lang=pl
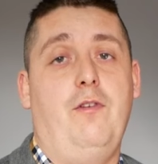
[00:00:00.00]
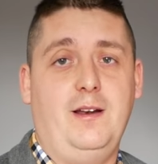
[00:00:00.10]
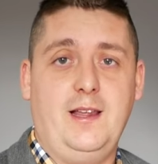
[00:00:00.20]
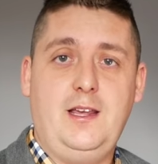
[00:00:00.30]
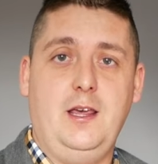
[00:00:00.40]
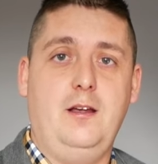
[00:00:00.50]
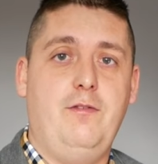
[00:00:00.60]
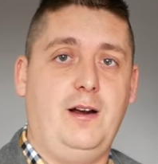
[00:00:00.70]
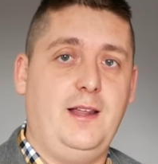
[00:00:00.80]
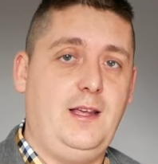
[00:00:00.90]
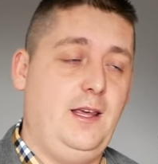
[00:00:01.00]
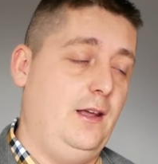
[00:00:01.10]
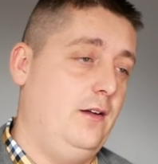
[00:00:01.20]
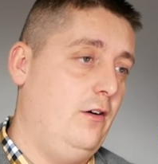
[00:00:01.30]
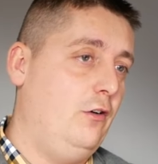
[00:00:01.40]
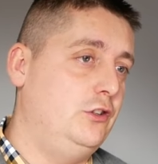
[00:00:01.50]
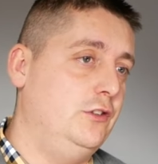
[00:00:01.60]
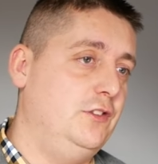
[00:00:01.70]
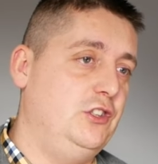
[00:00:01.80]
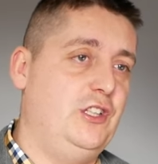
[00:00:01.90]
Waldek King, Waldek King.
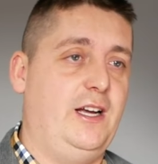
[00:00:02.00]
Oczywiście